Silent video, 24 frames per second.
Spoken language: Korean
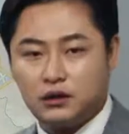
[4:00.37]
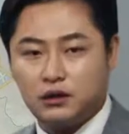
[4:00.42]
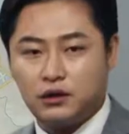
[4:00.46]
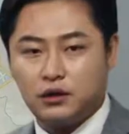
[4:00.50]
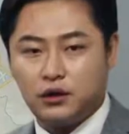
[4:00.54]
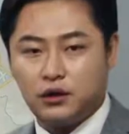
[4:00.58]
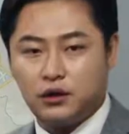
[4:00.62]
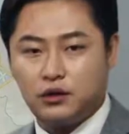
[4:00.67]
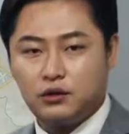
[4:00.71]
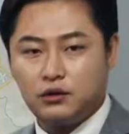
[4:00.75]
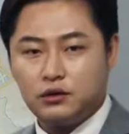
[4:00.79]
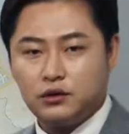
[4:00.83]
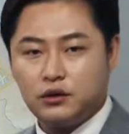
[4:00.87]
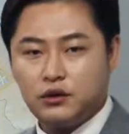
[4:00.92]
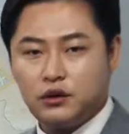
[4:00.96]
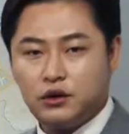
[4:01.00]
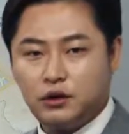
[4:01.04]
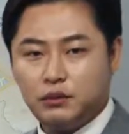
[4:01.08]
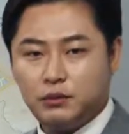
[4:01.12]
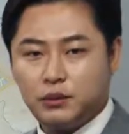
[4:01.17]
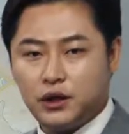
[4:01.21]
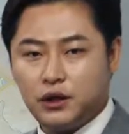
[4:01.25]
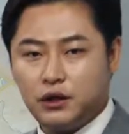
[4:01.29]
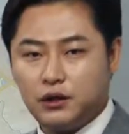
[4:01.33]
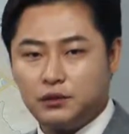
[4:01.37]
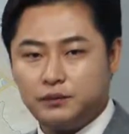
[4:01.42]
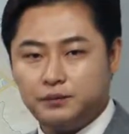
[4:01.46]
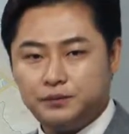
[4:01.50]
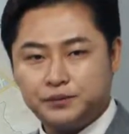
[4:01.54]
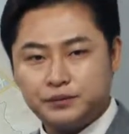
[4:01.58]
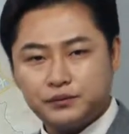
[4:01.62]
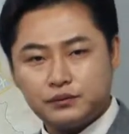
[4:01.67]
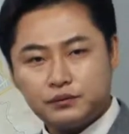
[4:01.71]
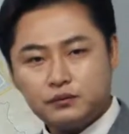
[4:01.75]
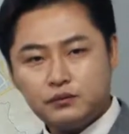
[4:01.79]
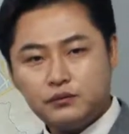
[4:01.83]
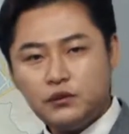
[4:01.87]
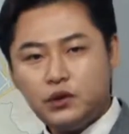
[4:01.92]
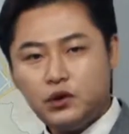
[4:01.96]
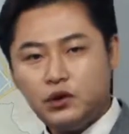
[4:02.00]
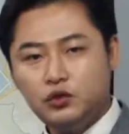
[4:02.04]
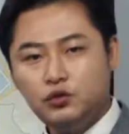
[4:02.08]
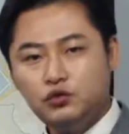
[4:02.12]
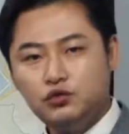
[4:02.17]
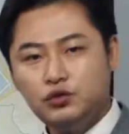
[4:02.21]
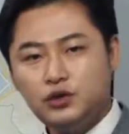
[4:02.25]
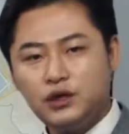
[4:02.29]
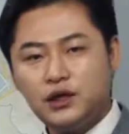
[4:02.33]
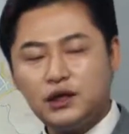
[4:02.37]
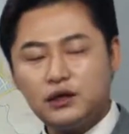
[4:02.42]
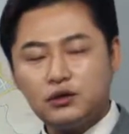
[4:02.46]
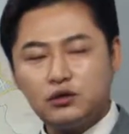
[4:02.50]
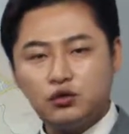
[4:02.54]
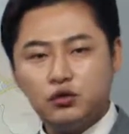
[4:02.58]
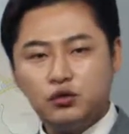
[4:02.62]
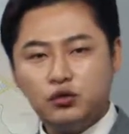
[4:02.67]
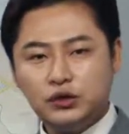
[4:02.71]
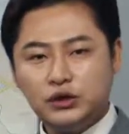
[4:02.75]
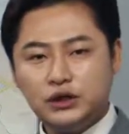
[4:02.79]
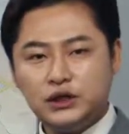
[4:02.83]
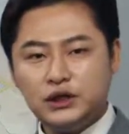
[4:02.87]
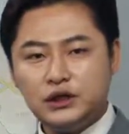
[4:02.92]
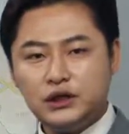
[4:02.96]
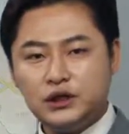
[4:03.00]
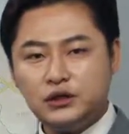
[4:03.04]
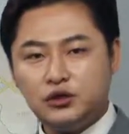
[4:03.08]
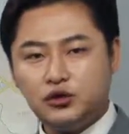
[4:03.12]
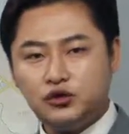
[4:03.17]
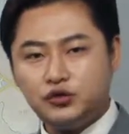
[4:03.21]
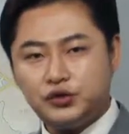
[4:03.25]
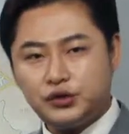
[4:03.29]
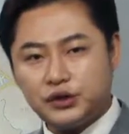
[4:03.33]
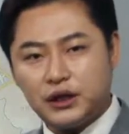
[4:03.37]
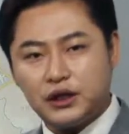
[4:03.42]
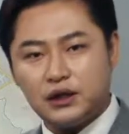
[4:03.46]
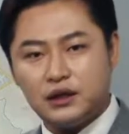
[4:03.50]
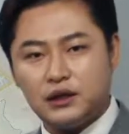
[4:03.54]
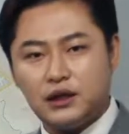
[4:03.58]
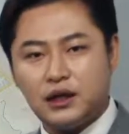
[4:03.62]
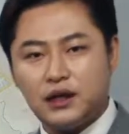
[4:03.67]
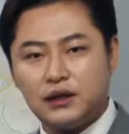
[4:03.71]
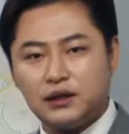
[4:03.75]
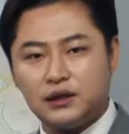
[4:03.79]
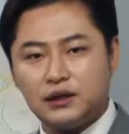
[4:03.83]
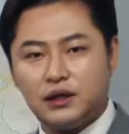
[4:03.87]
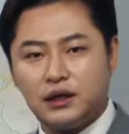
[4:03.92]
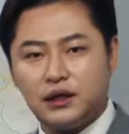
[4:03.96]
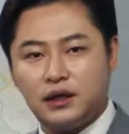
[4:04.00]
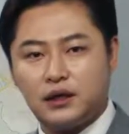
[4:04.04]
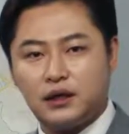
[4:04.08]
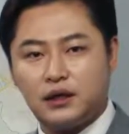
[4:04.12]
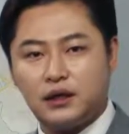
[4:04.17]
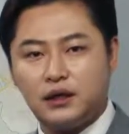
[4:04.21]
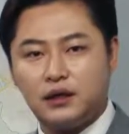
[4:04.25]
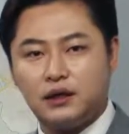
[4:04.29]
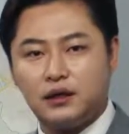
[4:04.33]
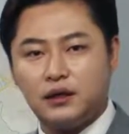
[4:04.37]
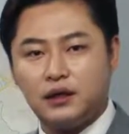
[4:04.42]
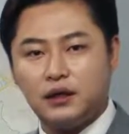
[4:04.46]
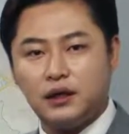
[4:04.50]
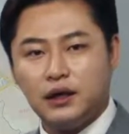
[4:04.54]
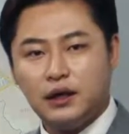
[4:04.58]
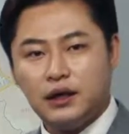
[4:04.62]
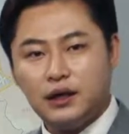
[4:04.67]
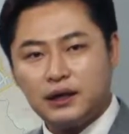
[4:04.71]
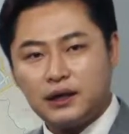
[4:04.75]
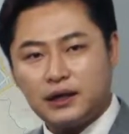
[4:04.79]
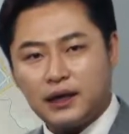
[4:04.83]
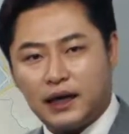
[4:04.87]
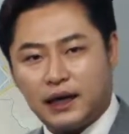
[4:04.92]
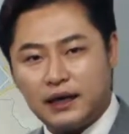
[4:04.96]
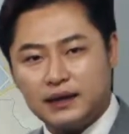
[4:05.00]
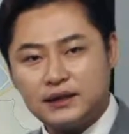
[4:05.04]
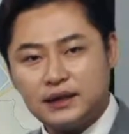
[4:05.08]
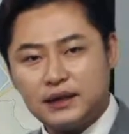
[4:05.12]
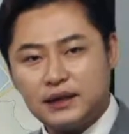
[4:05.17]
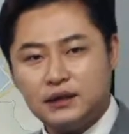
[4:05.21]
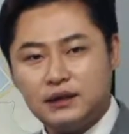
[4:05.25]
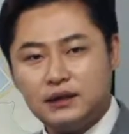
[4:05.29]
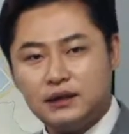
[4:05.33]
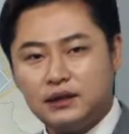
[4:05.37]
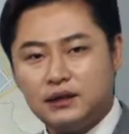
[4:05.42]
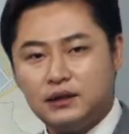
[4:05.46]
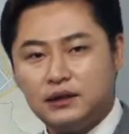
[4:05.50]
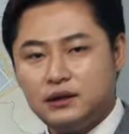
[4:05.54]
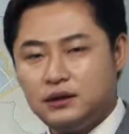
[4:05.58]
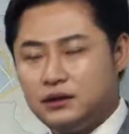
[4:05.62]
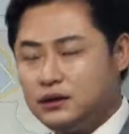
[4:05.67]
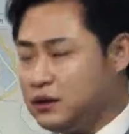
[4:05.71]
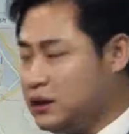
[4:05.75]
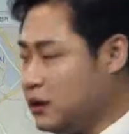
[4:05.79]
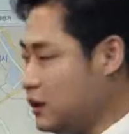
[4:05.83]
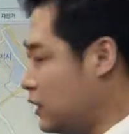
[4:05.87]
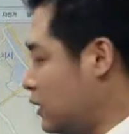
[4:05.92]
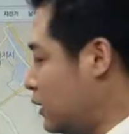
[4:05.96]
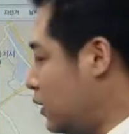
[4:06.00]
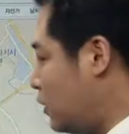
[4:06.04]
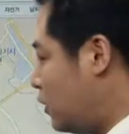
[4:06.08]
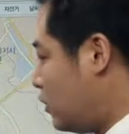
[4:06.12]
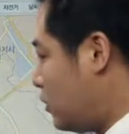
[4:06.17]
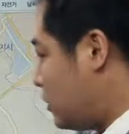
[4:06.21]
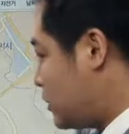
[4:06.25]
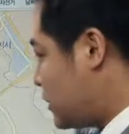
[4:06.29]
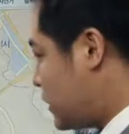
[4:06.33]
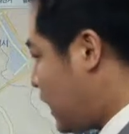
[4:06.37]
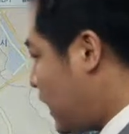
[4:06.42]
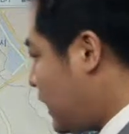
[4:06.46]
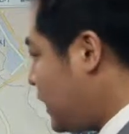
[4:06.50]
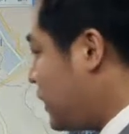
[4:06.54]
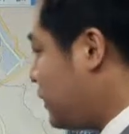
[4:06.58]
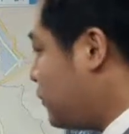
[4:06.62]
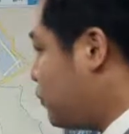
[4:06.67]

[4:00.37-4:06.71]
거예요. 그러면 네. 우리가 토지 투자를 할 때에 가장 큰 어, 차익